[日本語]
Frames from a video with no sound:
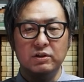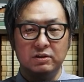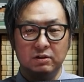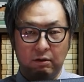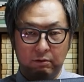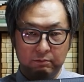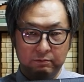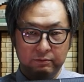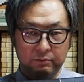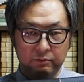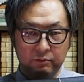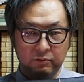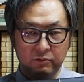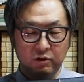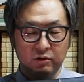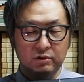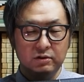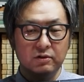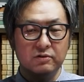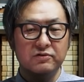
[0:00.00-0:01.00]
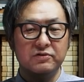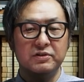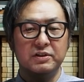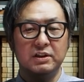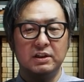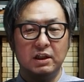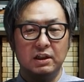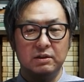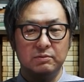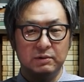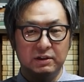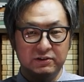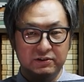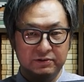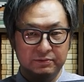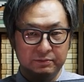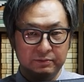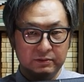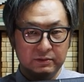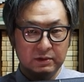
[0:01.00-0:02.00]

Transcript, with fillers: い糸の一つになります。